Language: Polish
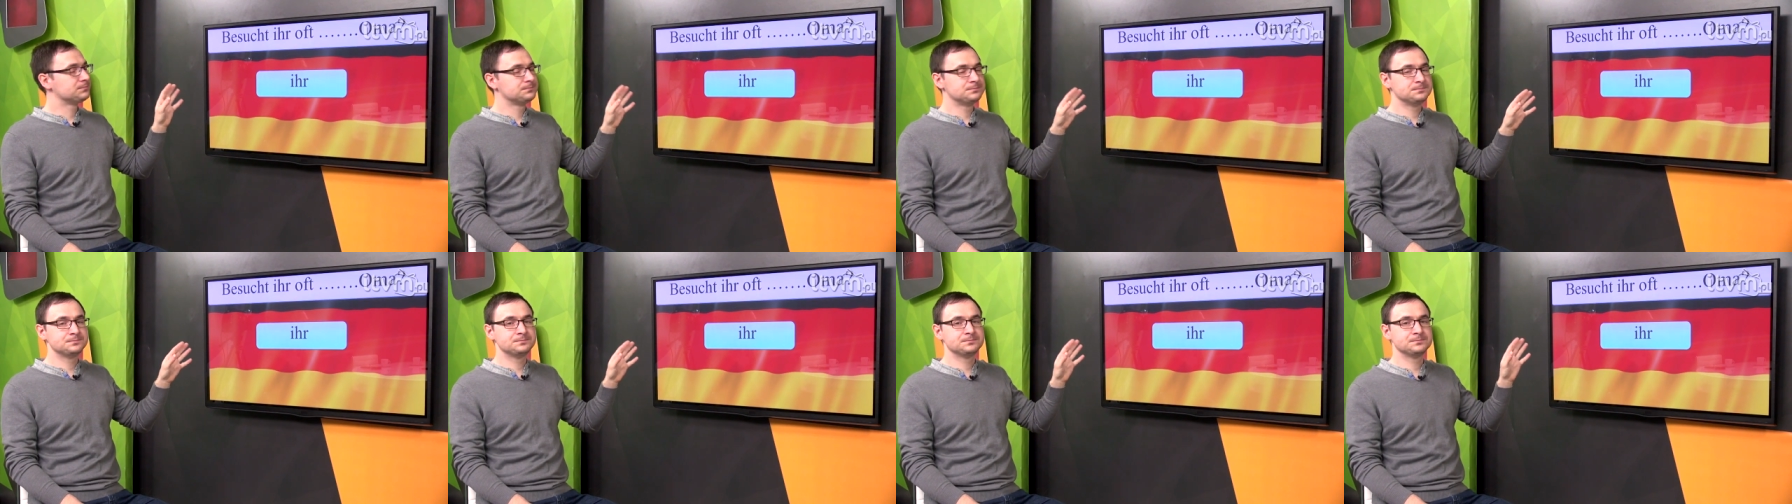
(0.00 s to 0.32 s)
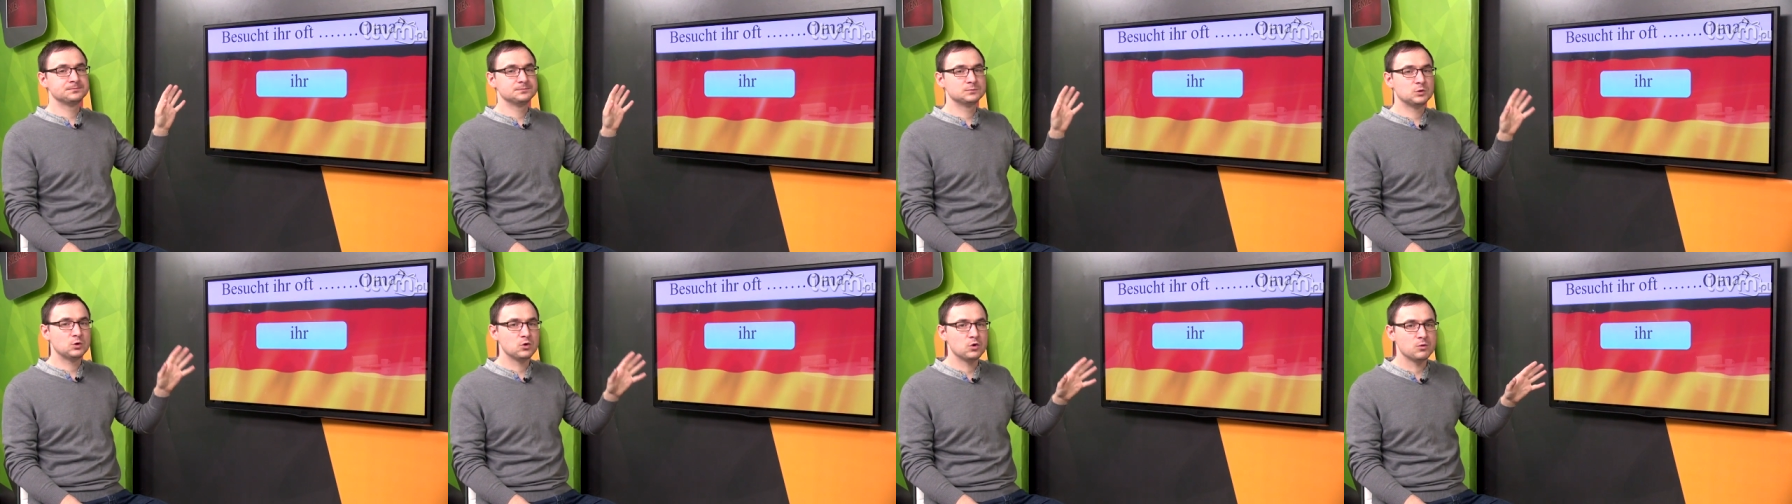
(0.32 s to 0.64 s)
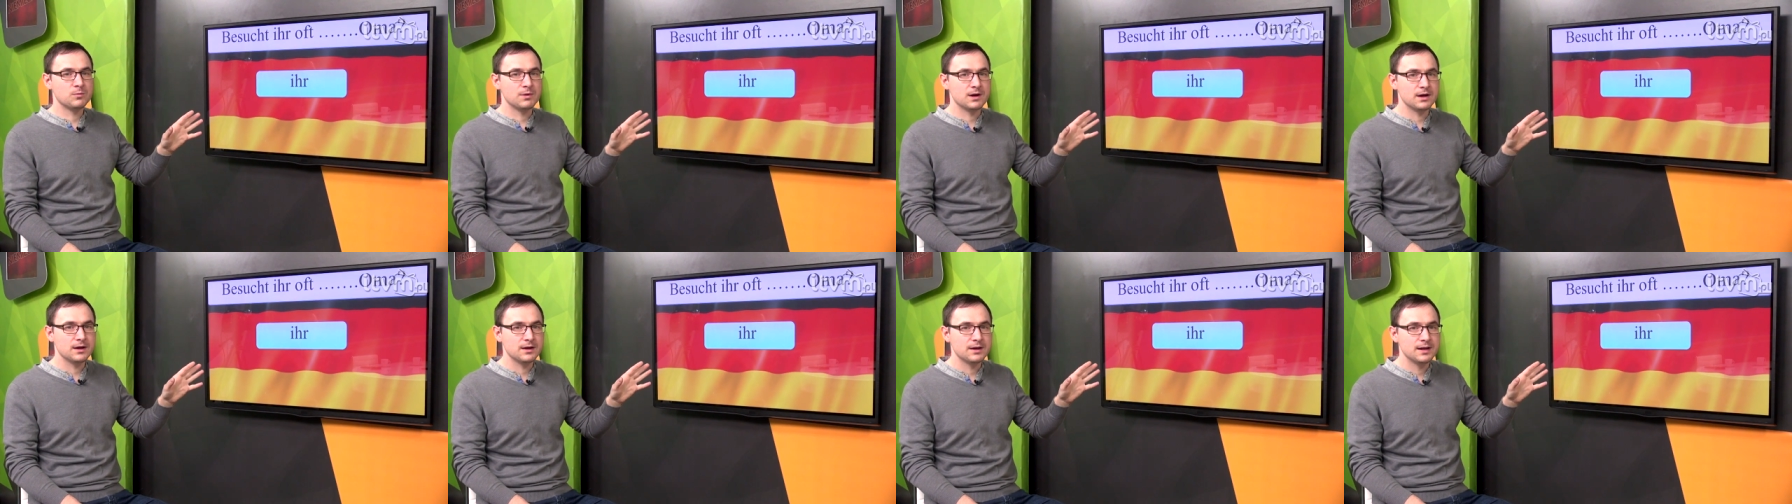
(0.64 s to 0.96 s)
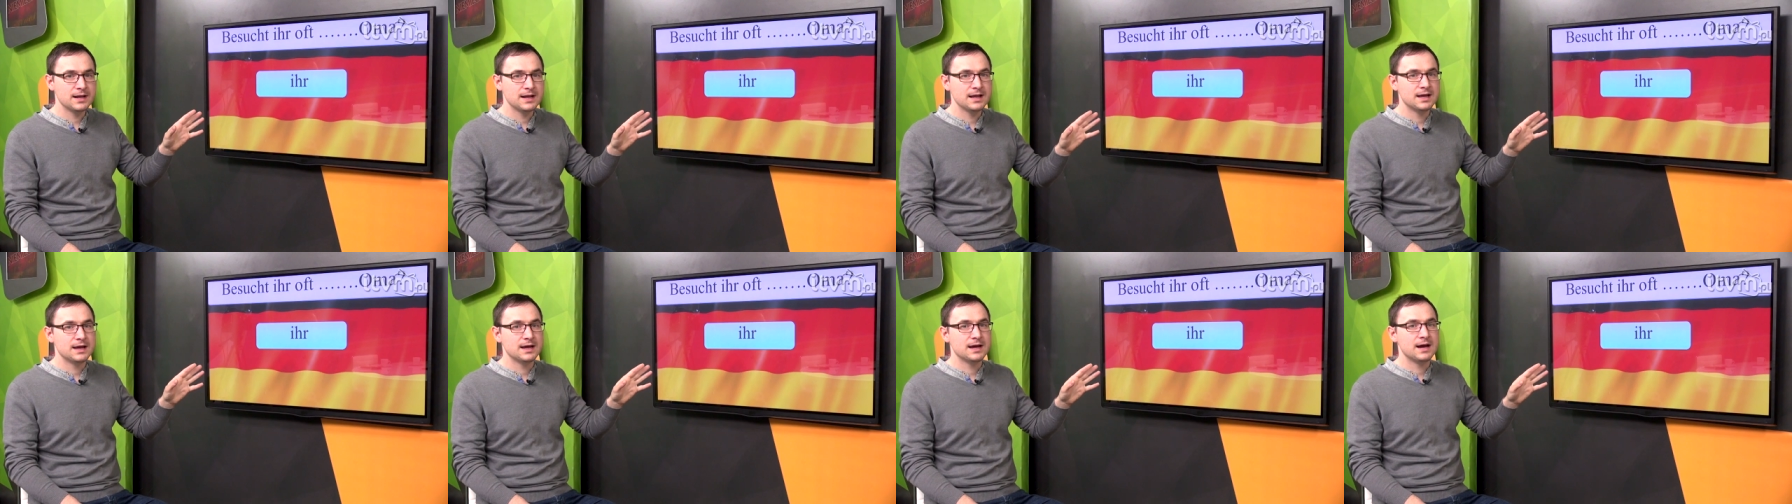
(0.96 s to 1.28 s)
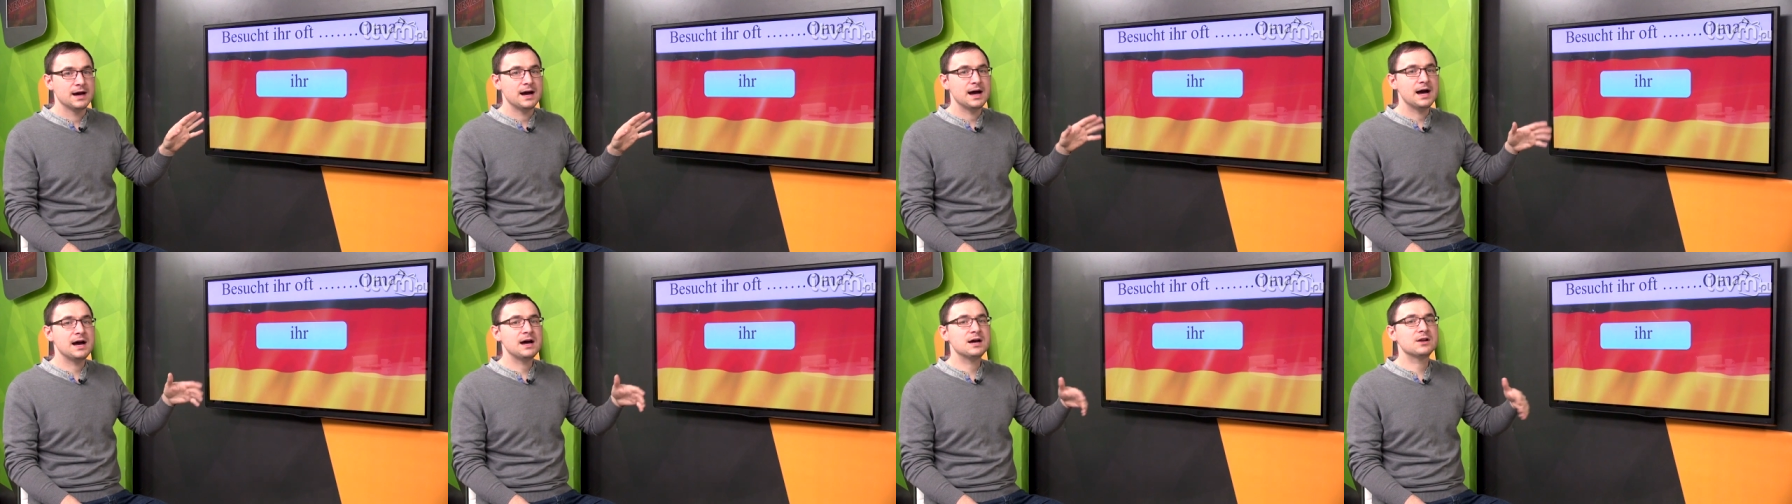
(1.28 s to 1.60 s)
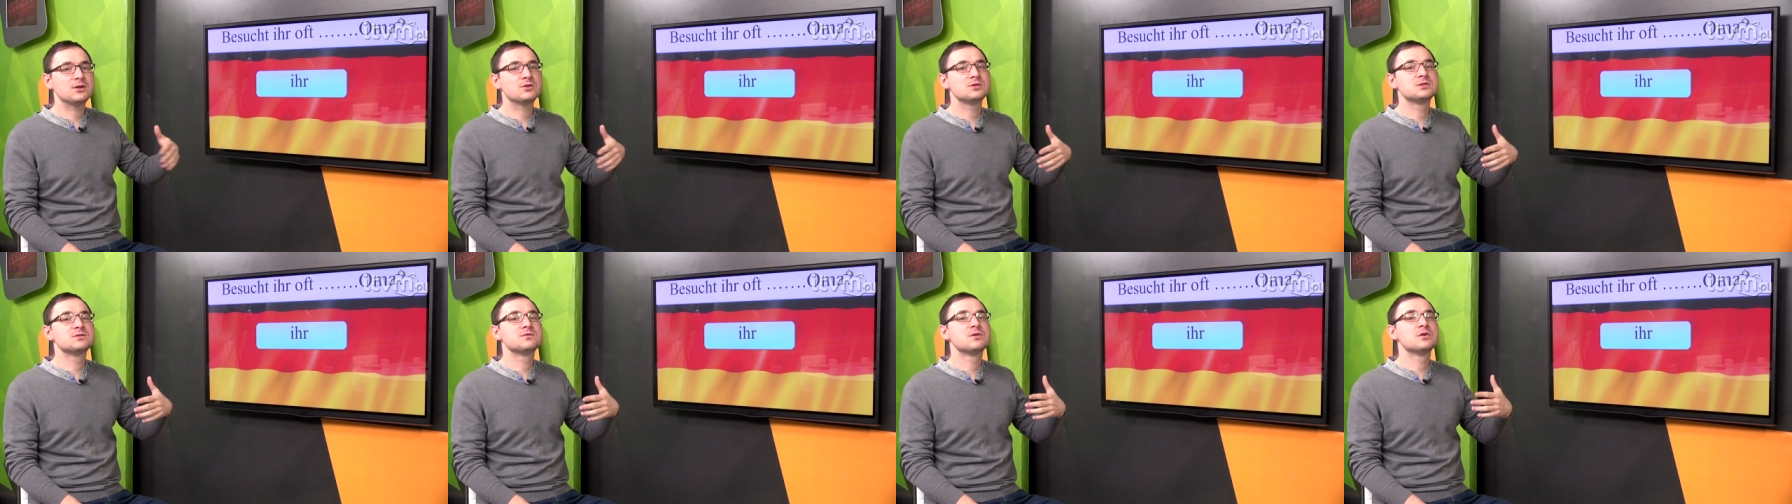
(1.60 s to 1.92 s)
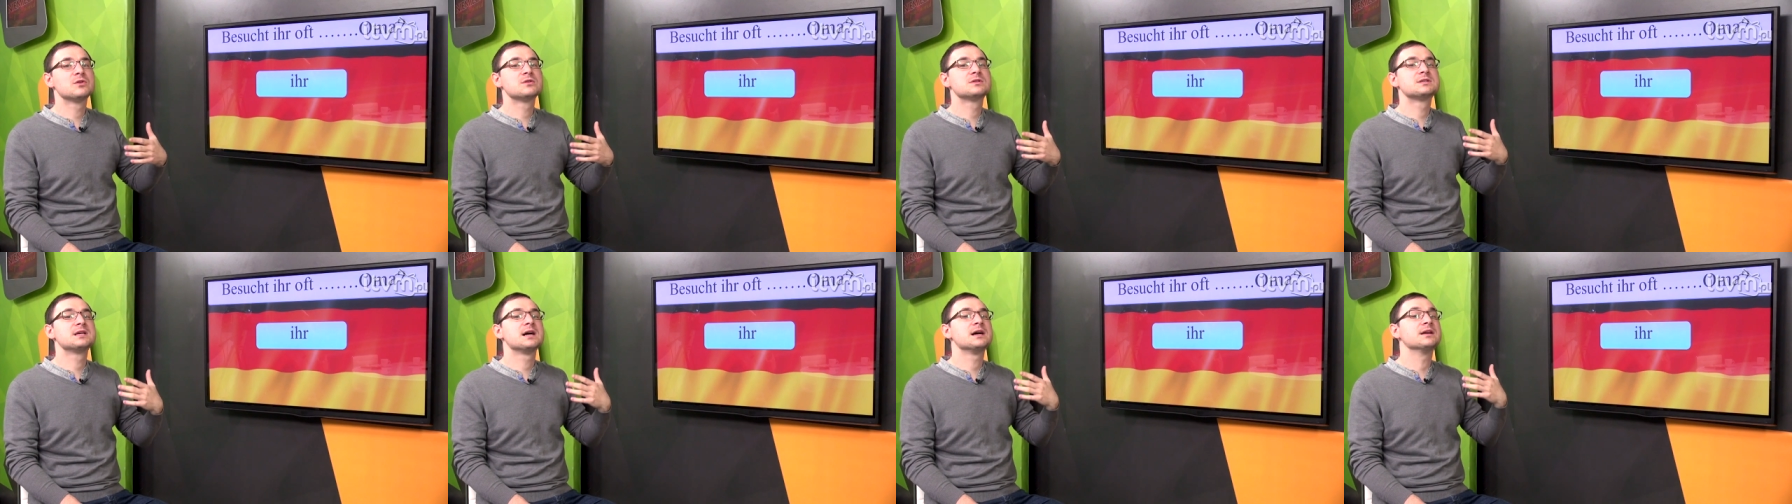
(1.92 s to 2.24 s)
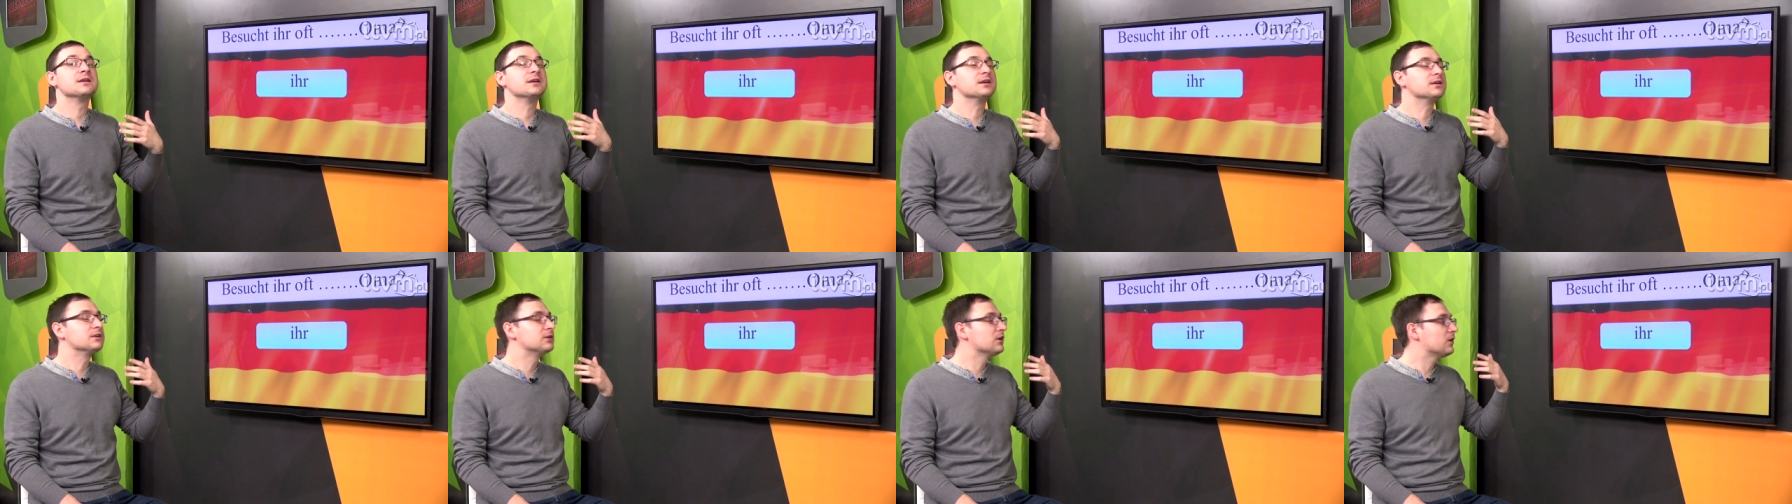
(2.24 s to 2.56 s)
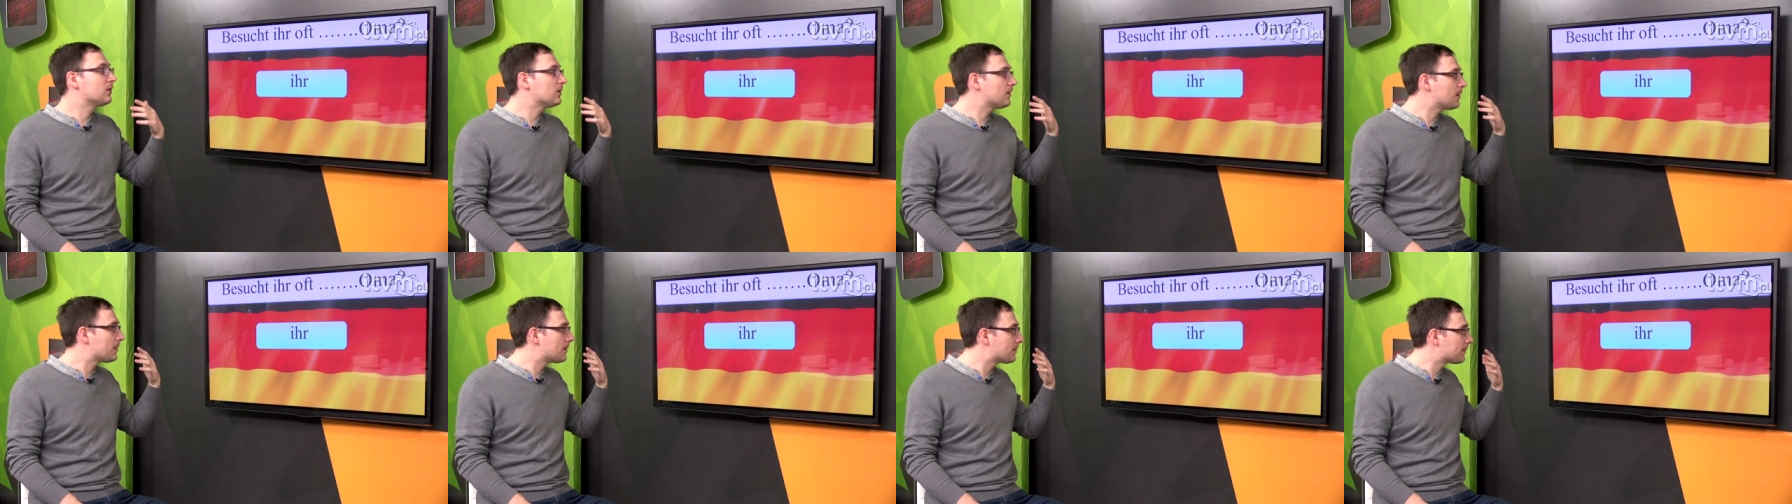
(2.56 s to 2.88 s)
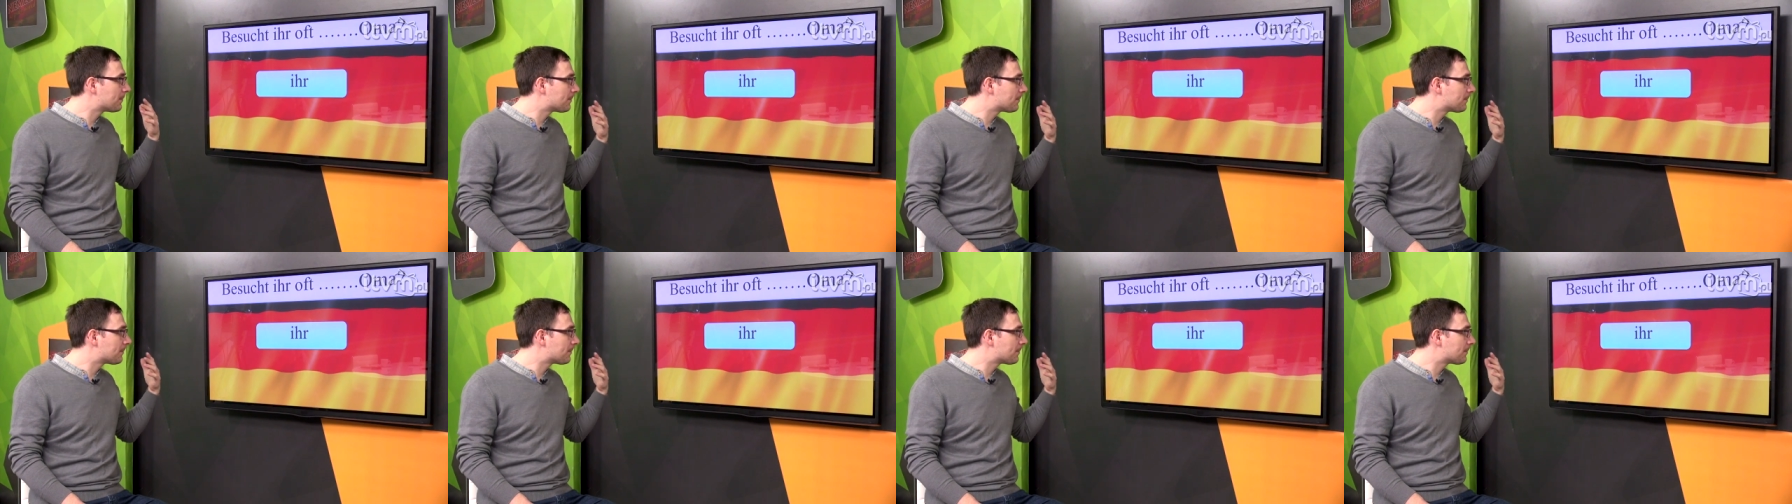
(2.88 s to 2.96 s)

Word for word: Hm, hm, a rozwiązanie to